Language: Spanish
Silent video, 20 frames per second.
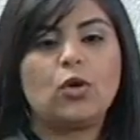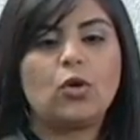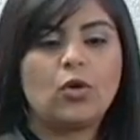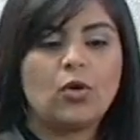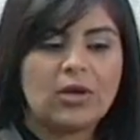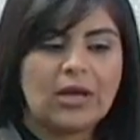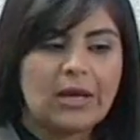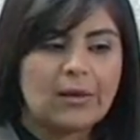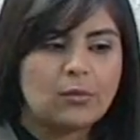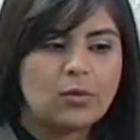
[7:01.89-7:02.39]
no
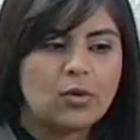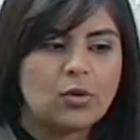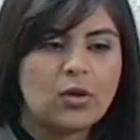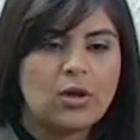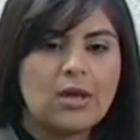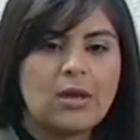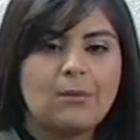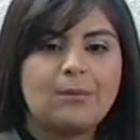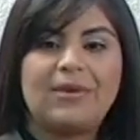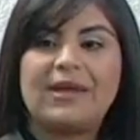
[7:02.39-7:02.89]

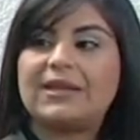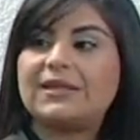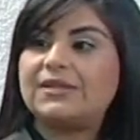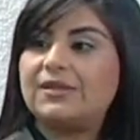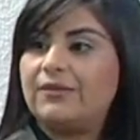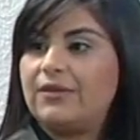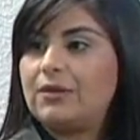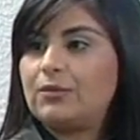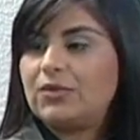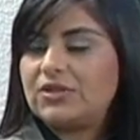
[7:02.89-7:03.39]
logramos
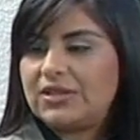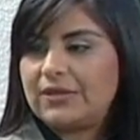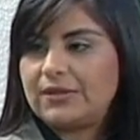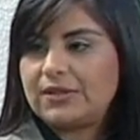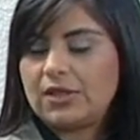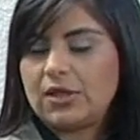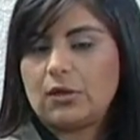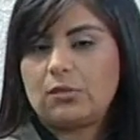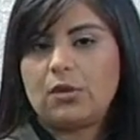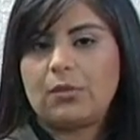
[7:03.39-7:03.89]
percibir
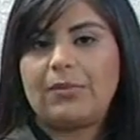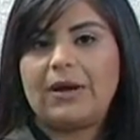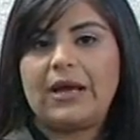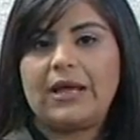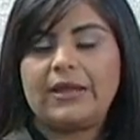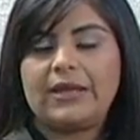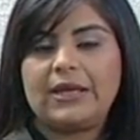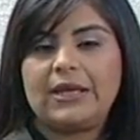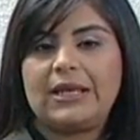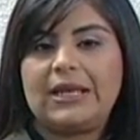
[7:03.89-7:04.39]
muchas veces como
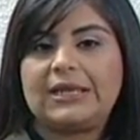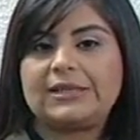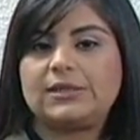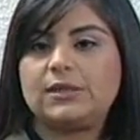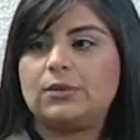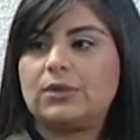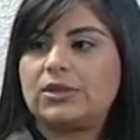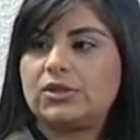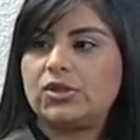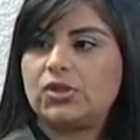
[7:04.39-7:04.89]
padres
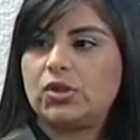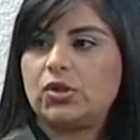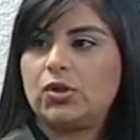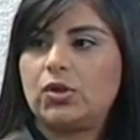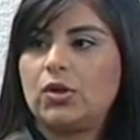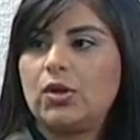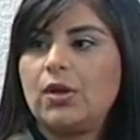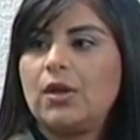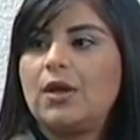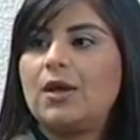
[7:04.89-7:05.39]
la
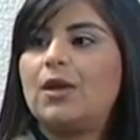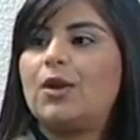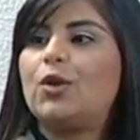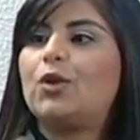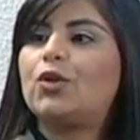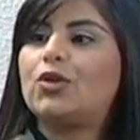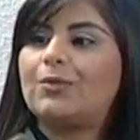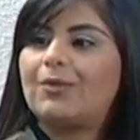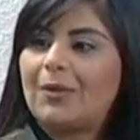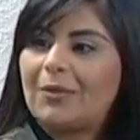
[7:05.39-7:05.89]
situación,
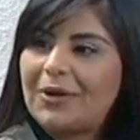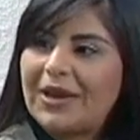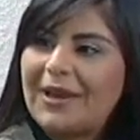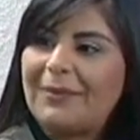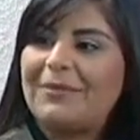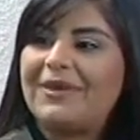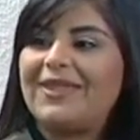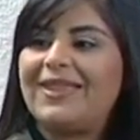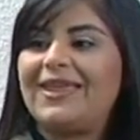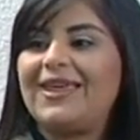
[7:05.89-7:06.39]
no tomamos
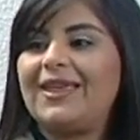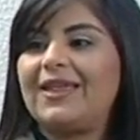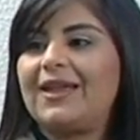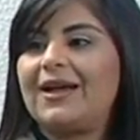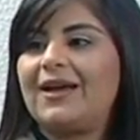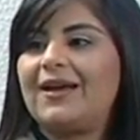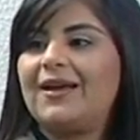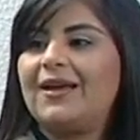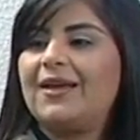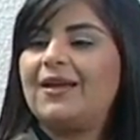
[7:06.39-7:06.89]
las
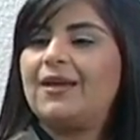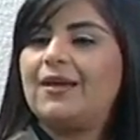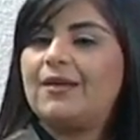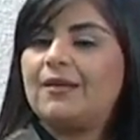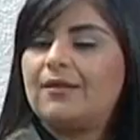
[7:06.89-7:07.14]
medidas,